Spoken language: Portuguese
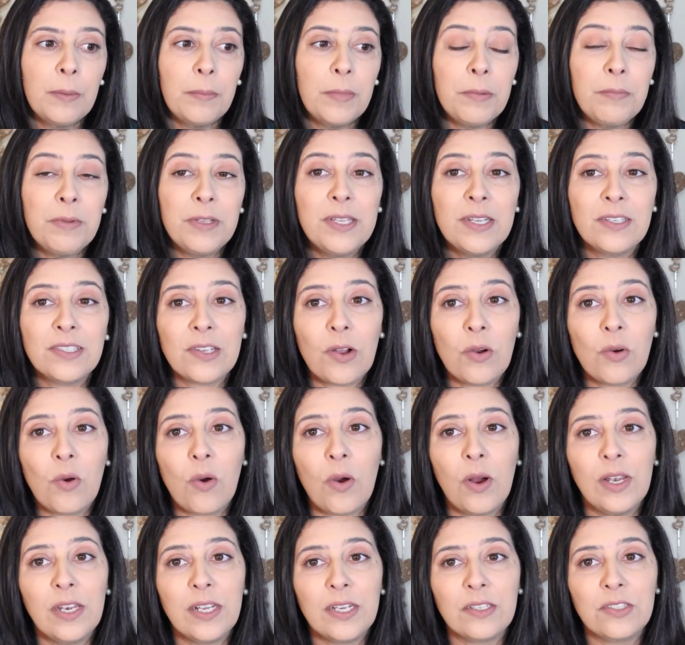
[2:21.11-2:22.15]
Bebidas
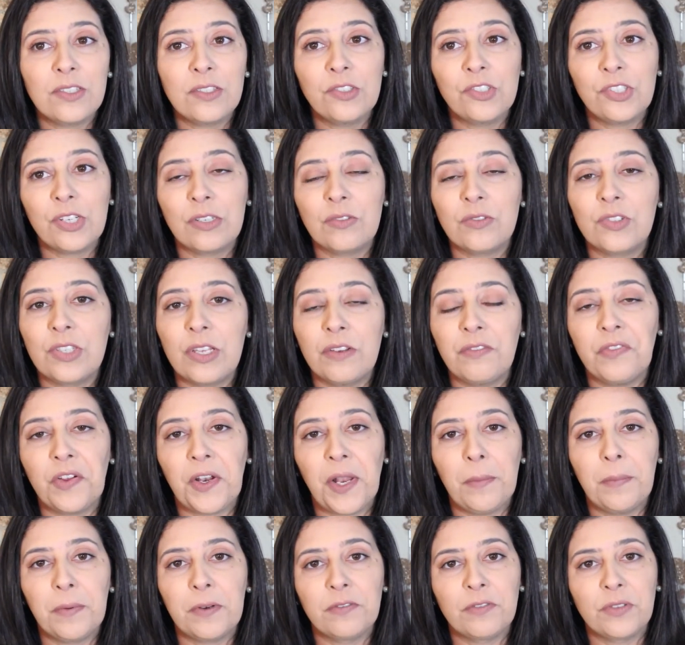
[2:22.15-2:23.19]
alcoólicas eu já não sei
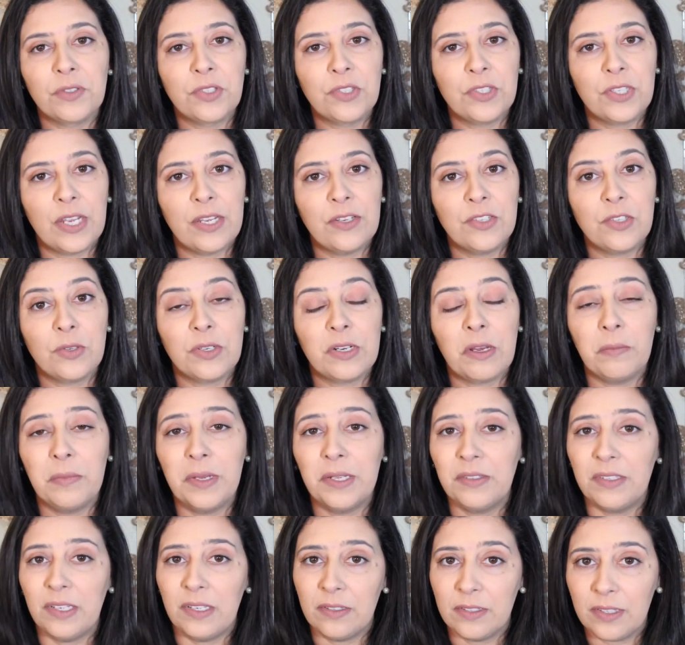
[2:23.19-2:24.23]
falar pra vocês, eu não me
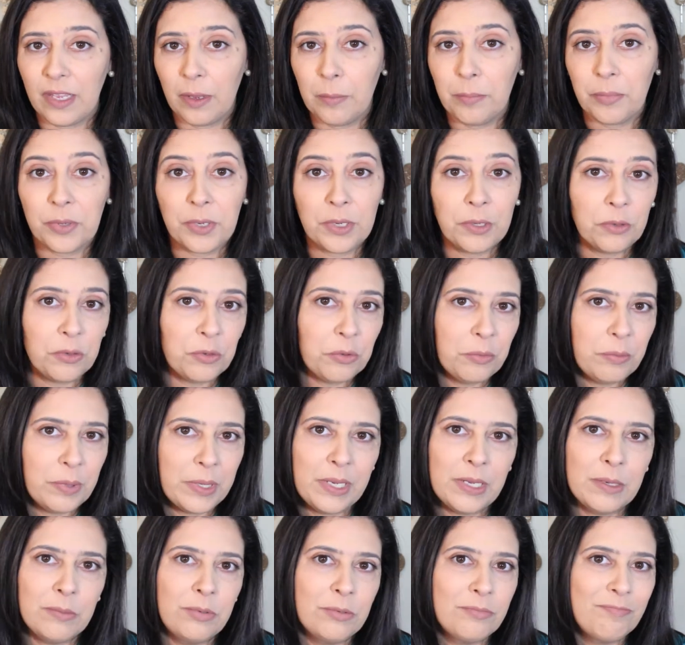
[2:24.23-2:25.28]
atentei porque eu não
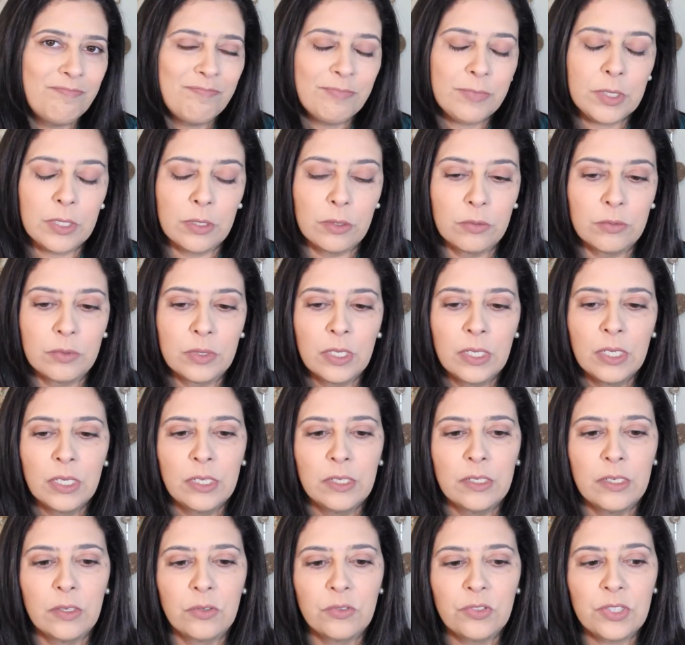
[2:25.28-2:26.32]
bebo, então
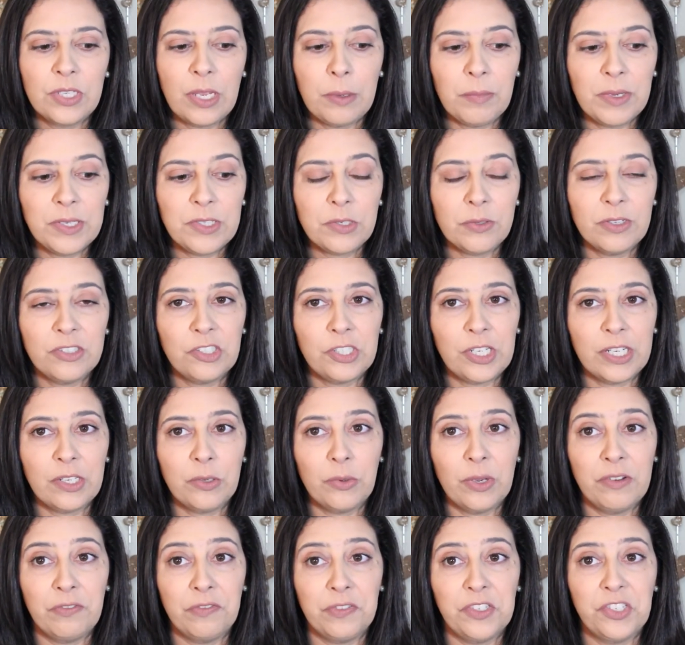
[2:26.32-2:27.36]
não sei, mas eu achei
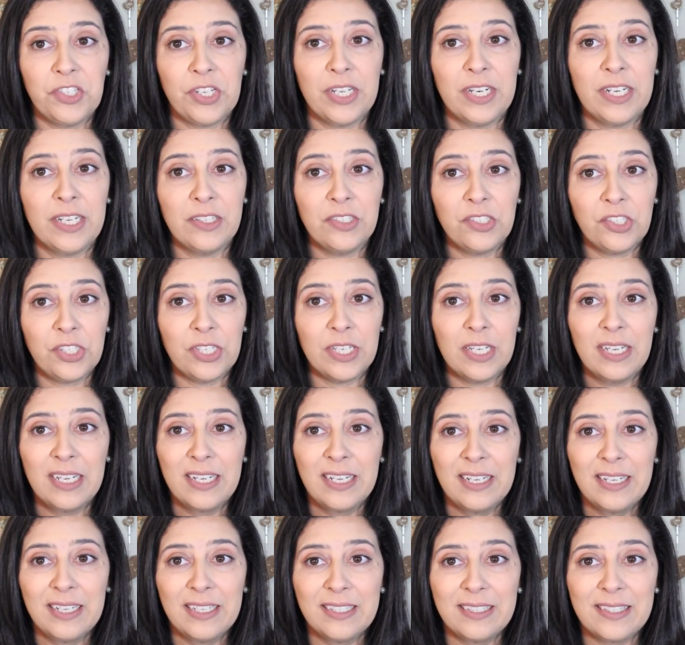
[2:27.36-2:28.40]
que o refrigerante
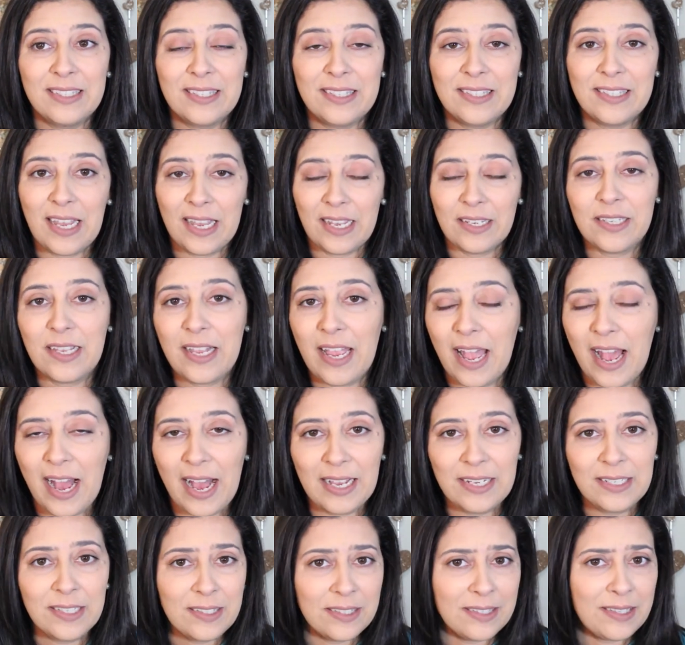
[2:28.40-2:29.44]
6
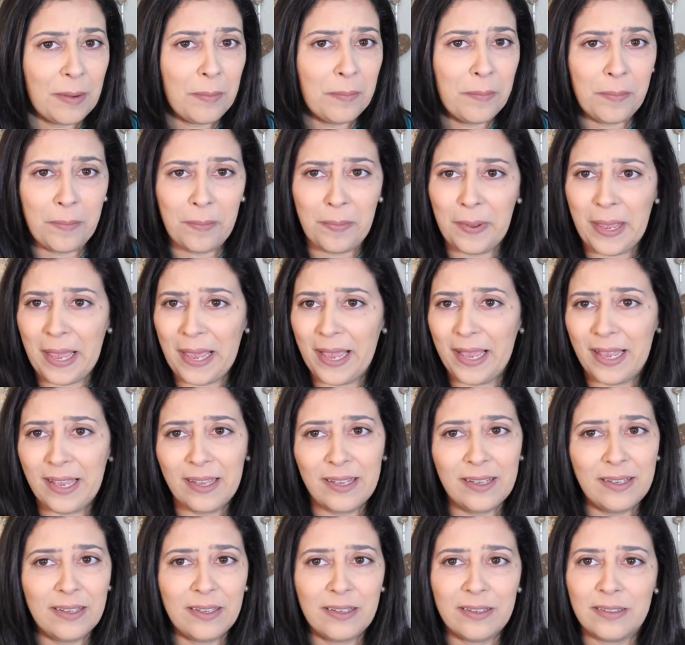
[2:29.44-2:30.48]
reais tá
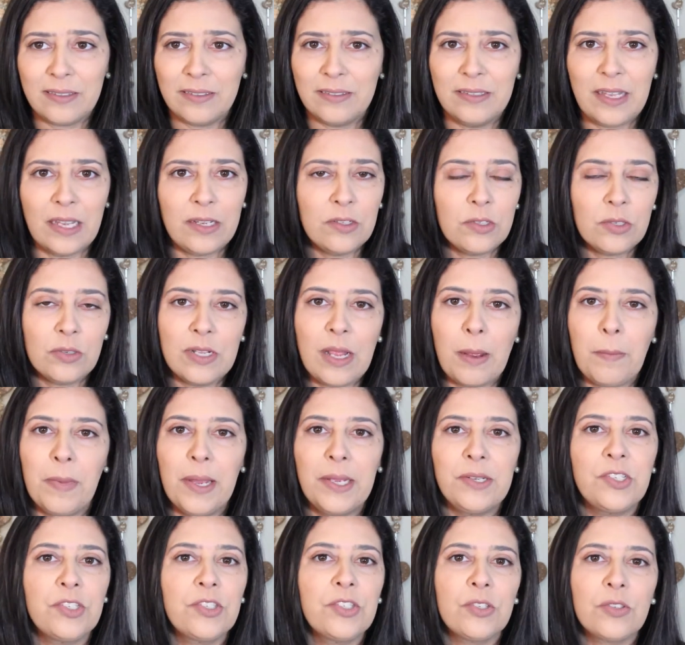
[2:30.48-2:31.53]
bem dentro da
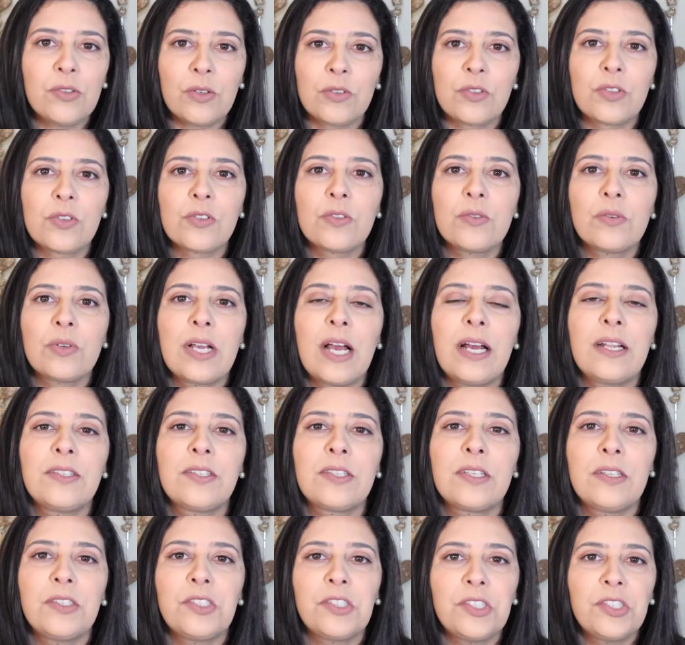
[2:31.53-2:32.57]
média de todos os lugares
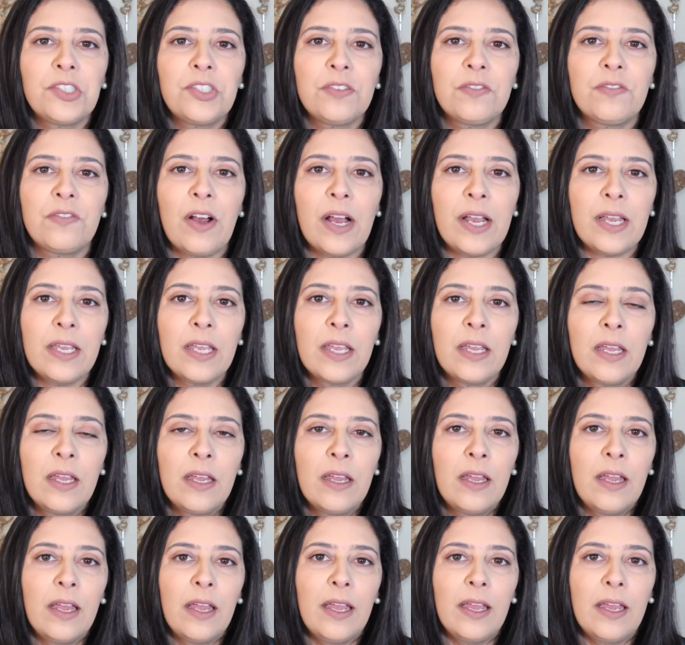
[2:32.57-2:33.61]
que a gente vai
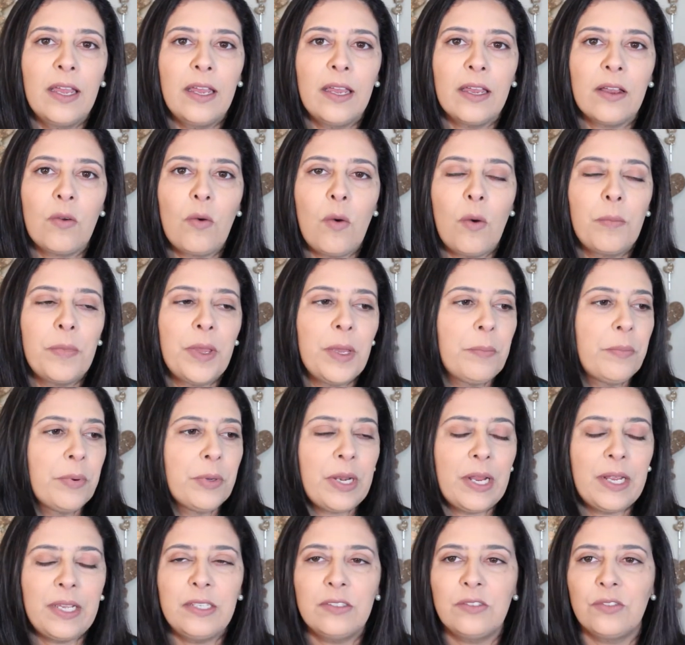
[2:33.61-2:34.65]
é, comer
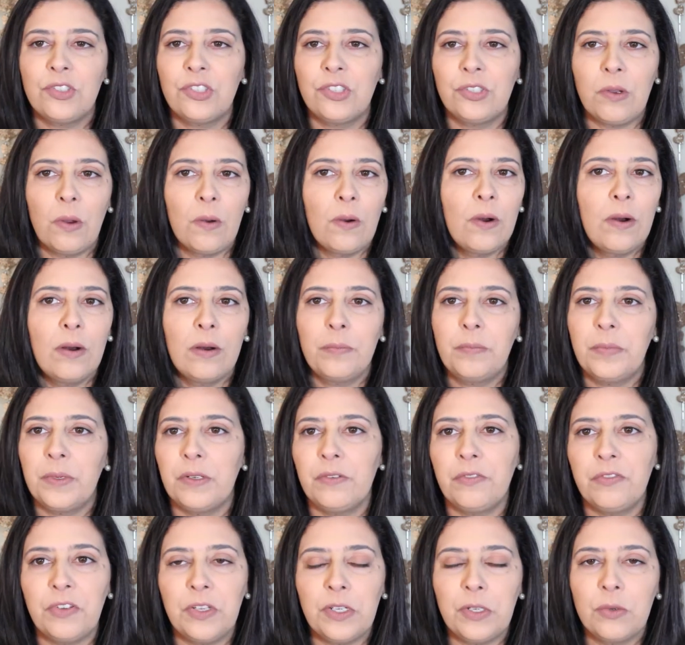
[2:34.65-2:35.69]
por aí no shopping,
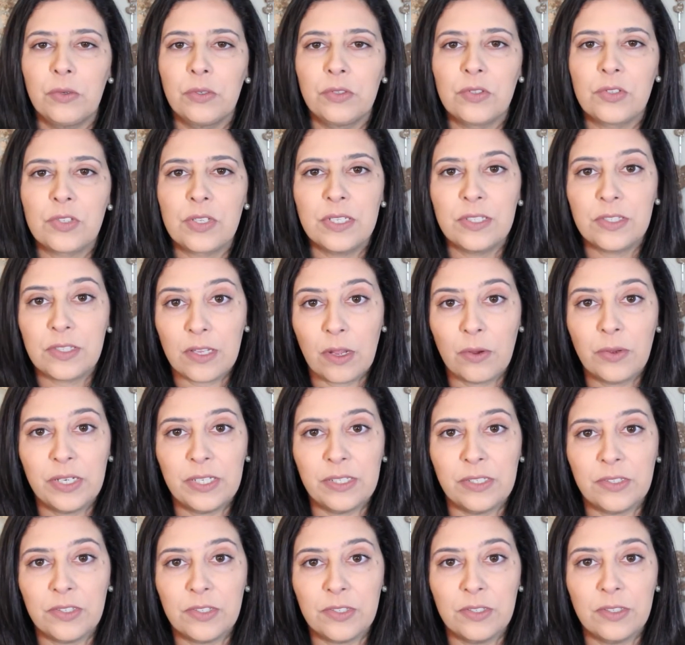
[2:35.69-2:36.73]
enfim, em outros
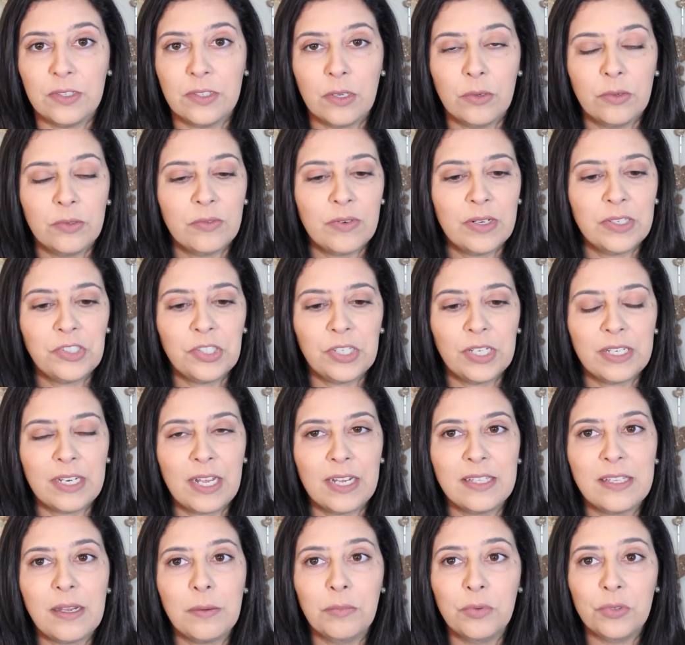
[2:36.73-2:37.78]
restaurantes, então eu não achei
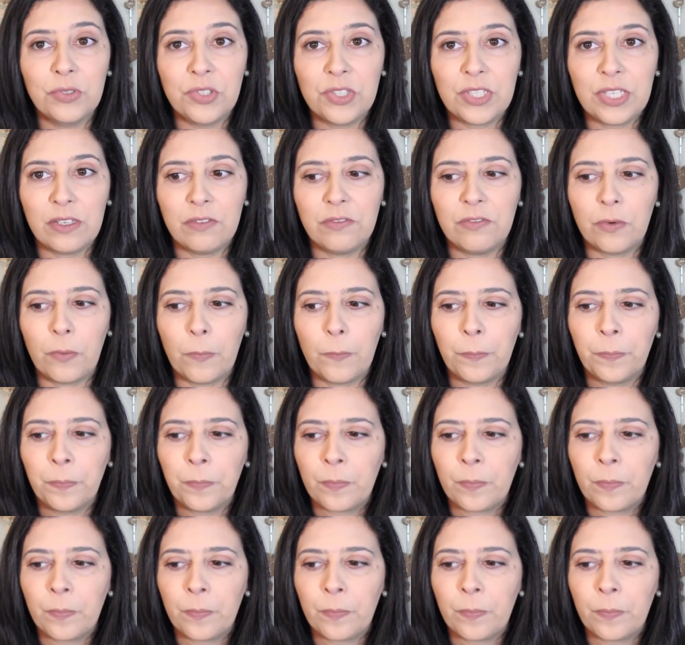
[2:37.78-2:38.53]
nada abusivo.